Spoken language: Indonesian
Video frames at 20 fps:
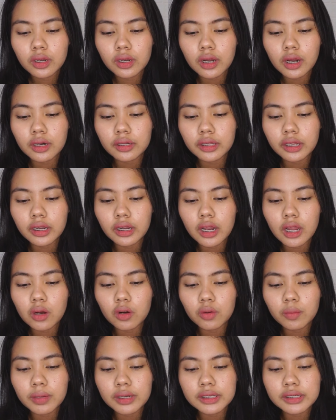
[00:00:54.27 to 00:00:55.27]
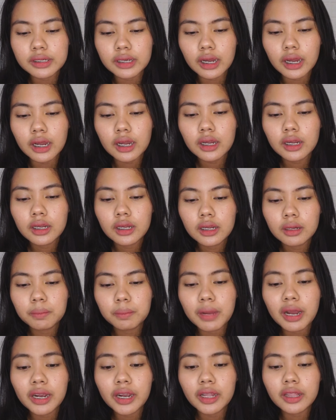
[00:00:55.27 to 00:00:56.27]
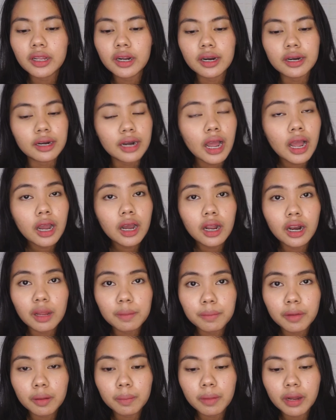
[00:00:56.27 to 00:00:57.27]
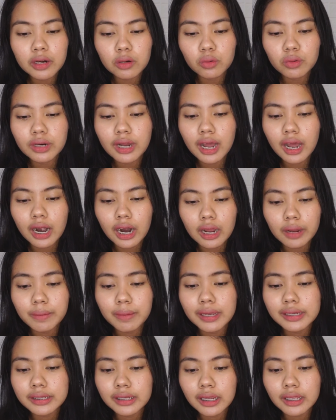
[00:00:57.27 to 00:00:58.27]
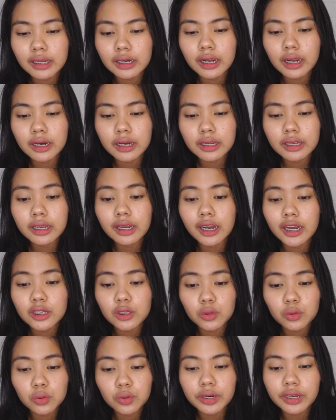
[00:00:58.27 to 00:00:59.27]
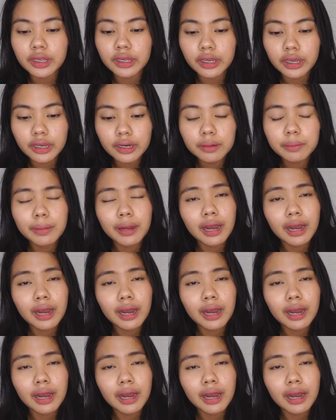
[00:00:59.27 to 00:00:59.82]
artikel yang aku baca Makin rendah kelembaban udara biasanya terjadi jika suhu dingin,